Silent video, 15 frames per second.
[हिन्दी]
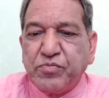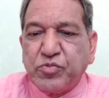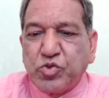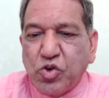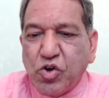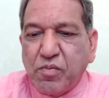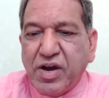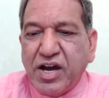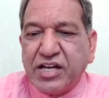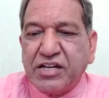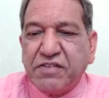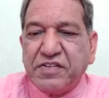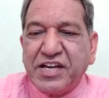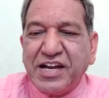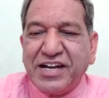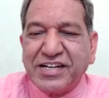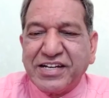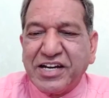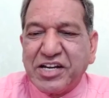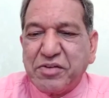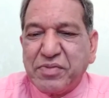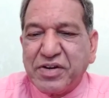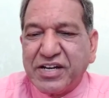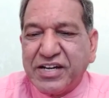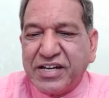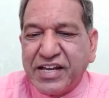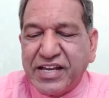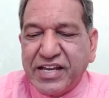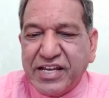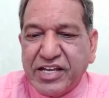जो मानव यहाँ कर्म करे